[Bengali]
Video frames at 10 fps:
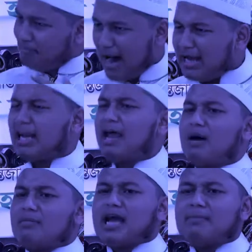মানলাম
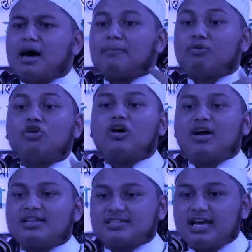আমি আমার ভুল
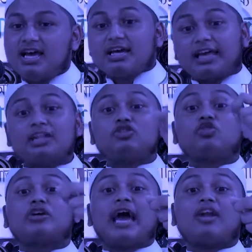হয়েছে
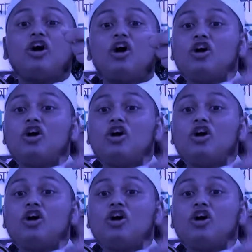কিন্তু কেন